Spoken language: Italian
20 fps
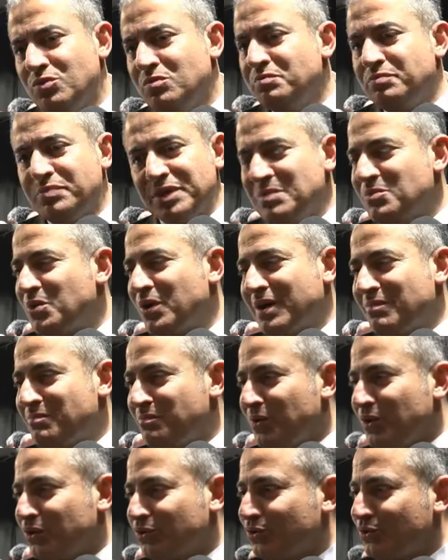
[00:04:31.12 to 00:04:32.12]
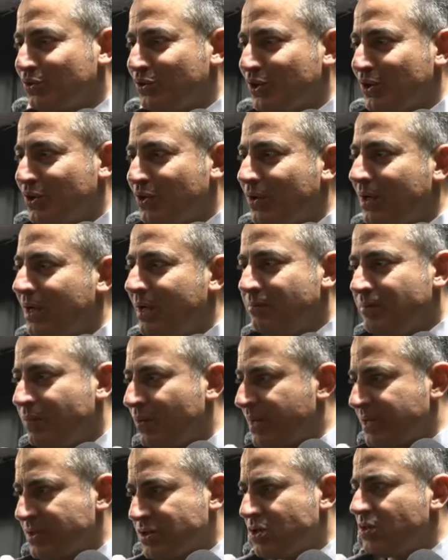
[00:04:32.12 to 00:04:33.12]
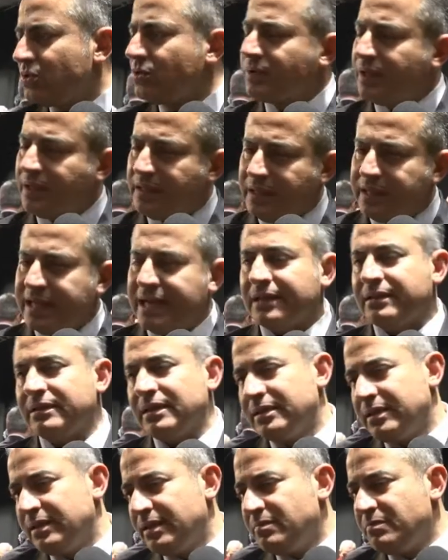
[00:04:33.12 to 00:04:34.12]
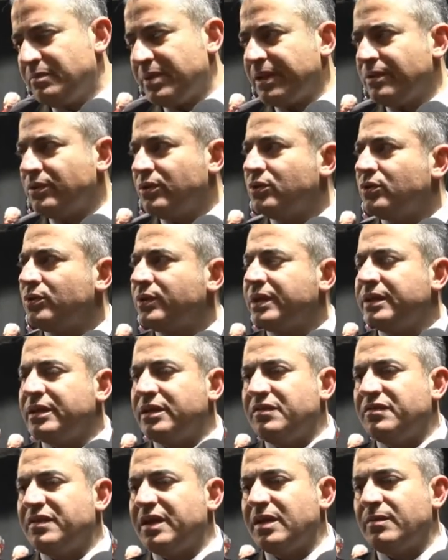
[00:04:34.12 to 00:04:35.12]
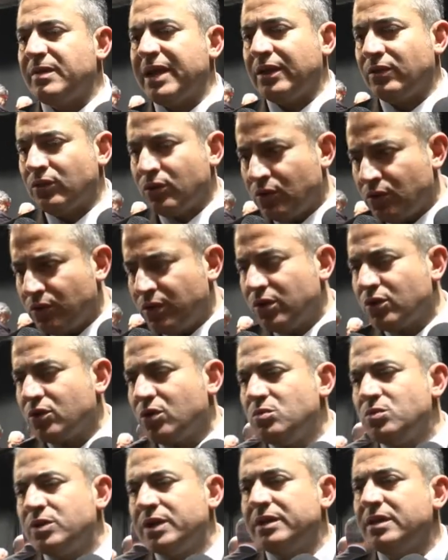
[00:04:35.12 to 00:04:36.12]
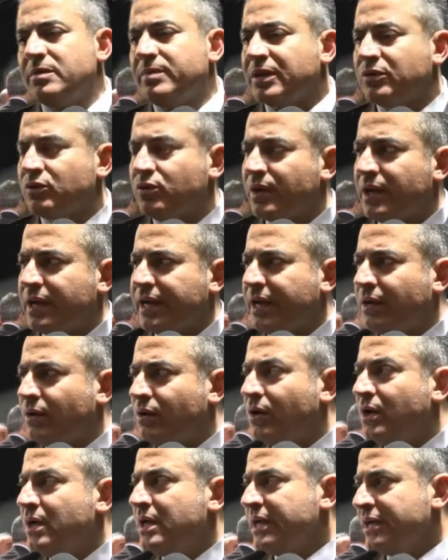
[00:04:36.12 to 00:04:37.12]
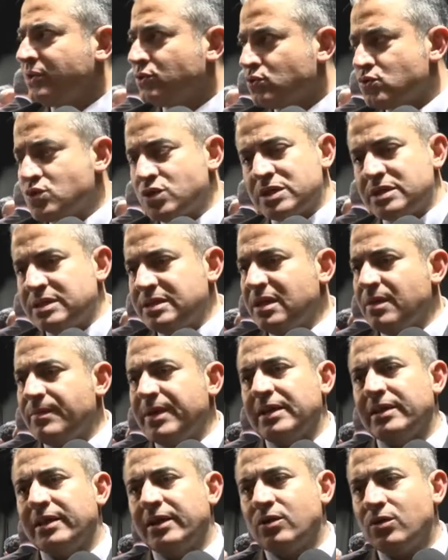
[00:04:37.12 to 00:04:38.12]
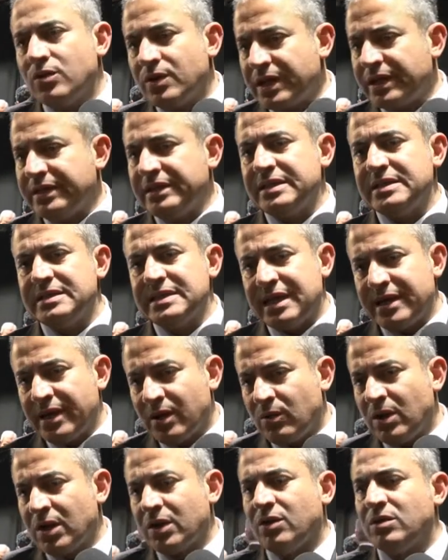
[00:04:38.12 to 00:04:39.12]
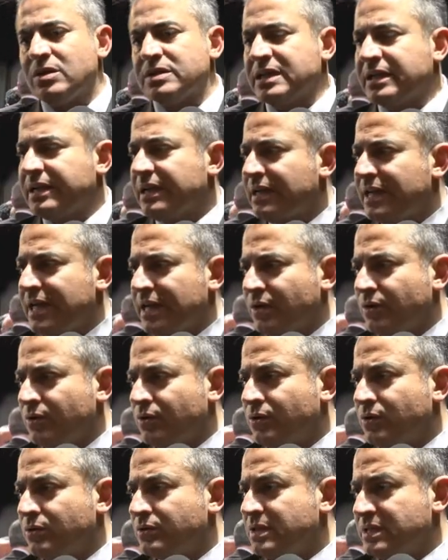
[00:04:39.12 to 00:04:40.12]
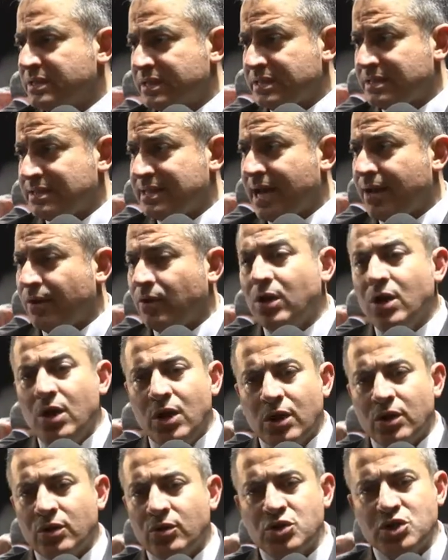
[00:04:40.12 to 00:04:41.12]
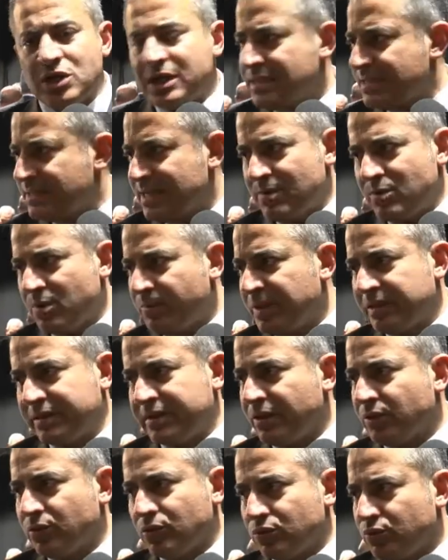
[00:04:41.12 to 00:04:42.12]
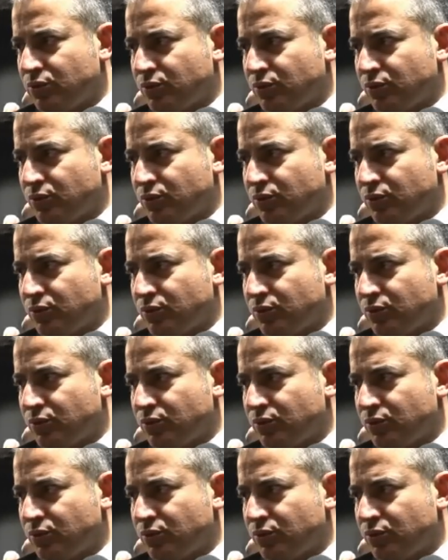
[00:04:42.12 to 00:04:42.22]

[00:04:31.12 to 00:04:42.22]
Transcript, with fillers: un primo rapporto di collaborazione diretta dell'imprenditore di riferimento con il comune di Pettoranello e successivamente concretizzare qualcosa nell'agro di Sessano noi ce la stiamo mettendo